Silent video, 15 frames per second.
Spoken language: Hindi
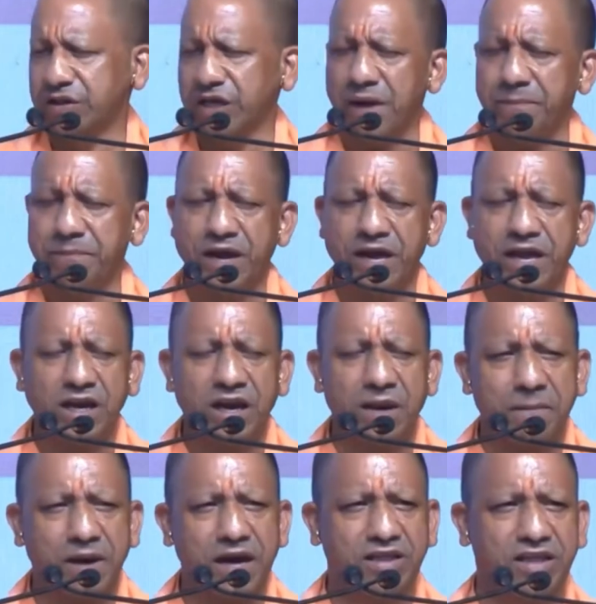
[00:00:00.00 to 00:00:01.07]
इसका अपना एक
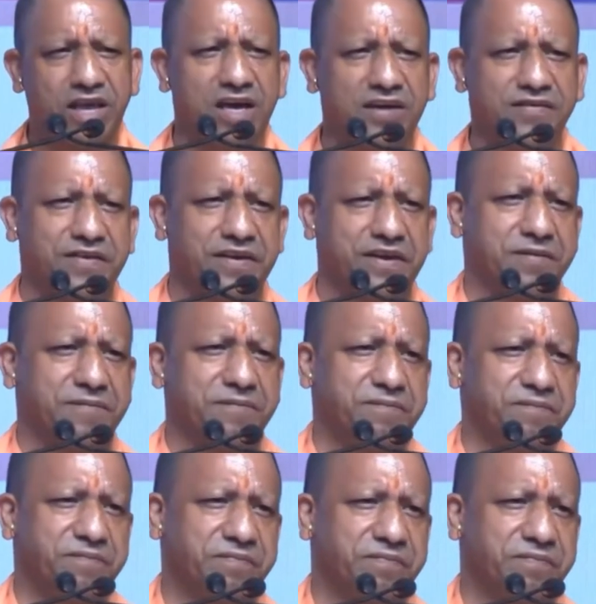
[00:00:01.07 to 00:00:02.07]
लंबा इतिहास है